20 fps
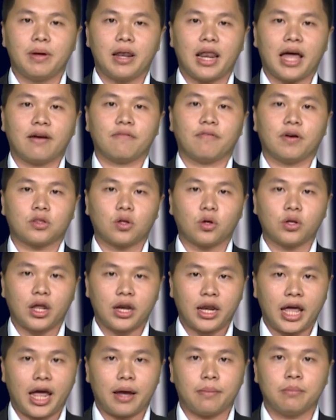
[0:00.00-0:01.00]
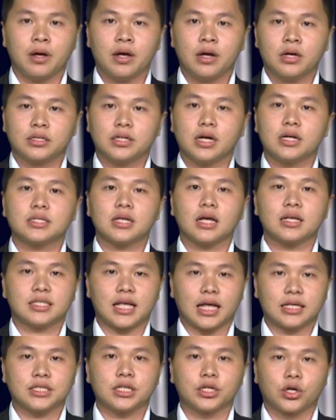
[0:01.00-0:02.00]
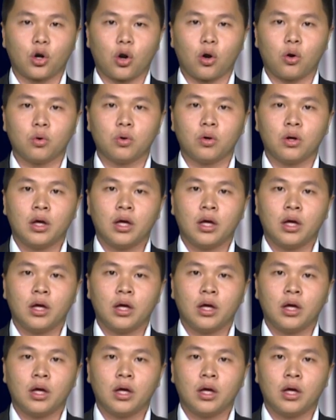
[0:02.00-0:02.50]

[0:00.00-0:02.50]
Milan và Tottenham trên sân San Siro.